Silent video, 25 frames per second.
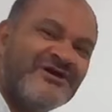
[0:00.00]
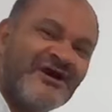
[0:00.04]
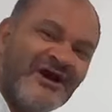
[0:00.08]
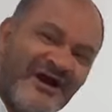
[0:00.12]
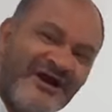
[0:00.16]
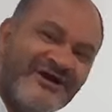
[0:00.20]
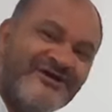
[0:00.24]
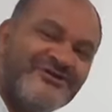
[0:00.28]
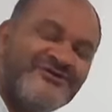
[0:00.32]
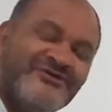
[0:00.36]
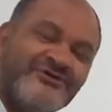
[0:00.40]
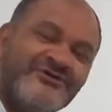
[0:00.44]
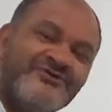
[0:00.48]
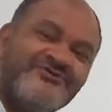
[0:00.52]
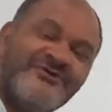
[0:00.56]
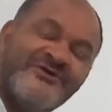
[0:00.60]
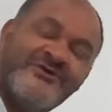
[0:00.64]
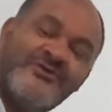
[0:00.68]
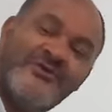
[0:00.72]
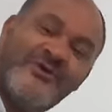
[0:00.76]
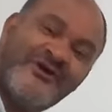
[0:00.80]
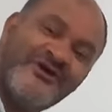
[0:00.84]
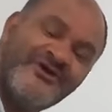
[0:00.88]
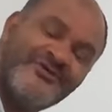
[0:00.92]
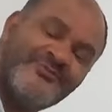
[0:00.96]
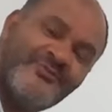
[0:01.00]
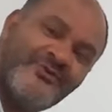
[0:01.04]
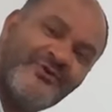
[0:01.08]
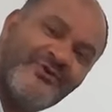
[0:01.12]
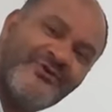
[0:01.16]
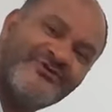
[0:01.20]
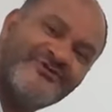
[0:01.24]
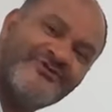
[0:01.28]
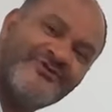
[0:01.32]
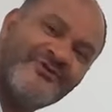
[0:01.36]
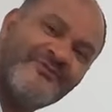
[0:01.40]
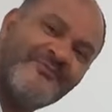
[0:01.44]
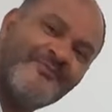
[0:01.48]
Aí Deus vem com a
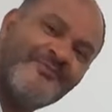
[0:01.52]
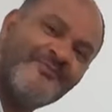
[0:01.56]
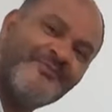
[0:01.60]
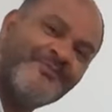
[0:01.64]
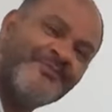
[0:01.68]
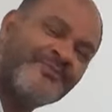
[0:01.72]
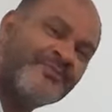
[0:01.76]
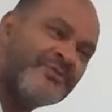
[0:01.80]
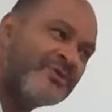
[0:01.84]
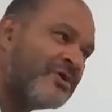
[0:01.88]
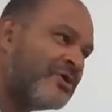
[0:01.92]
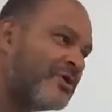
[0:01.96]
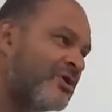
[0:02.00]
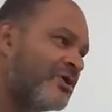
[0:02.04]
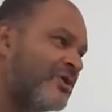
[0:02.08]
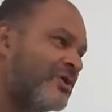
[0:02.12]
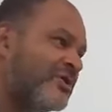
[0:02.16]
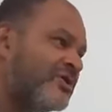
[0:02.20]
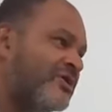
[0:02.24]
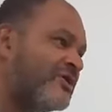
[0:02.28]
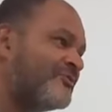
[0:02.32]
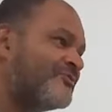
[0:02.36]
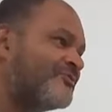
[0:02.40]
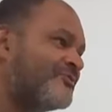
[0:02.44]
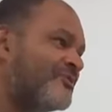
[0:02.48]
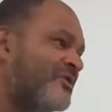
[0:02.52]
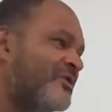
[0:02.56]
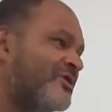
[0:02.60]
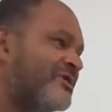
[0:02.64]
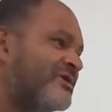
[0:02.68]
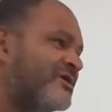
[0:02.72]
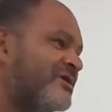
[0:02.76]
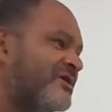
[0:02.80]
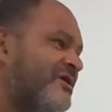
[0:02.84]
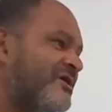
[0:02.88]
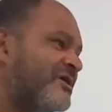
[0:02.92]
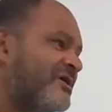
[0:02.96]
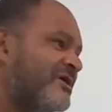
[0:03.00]
resposta: Não
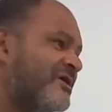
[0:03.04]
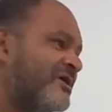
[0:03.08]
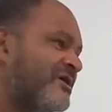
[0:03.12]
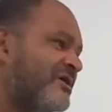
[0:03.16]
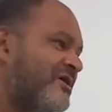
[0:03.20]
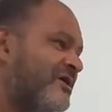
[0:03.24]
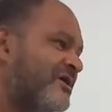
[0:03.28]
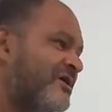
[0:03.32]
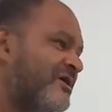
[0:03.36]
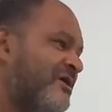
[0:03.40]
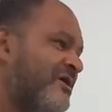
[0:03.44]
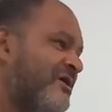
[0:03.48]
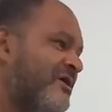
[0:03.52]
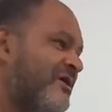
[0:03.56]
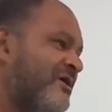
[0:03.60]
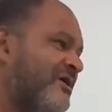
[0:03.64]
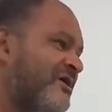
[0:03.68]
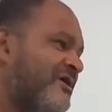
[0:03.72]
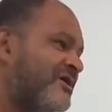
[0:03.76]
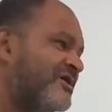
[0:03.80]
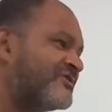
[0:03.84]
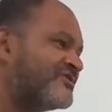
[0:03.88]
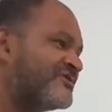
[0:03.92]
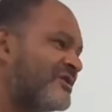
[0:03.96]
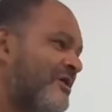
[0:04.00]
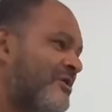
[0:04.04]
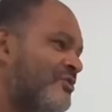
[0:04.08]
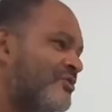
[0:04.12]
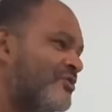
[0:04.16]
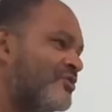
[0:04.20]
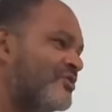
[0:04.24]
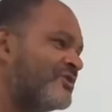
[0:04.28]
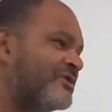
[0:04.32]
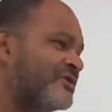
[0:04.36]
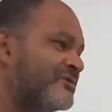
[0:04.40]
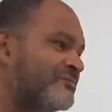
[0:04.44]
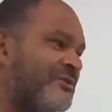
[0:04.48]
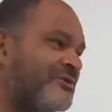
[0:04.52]
foi
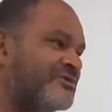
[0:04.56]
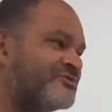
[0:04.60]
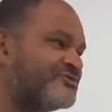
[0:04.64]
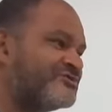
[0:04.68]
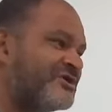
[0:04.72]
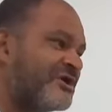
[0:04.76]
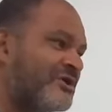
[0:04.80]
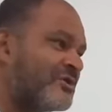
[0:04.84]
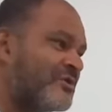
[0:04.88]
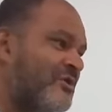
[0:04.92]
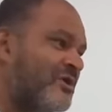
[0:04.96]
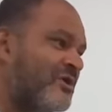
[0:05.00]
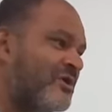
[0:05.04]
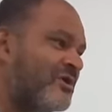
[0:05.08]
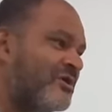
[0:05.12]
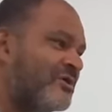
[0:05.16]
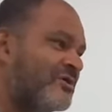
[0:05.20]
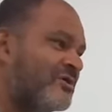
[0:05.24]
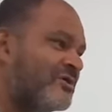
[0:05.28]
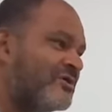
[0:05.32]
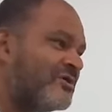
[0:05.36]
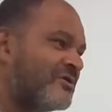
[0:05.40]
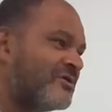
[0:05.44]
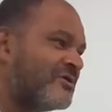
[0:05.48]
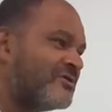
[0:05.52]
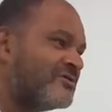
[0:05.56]
Esaú, irmão de Jacó?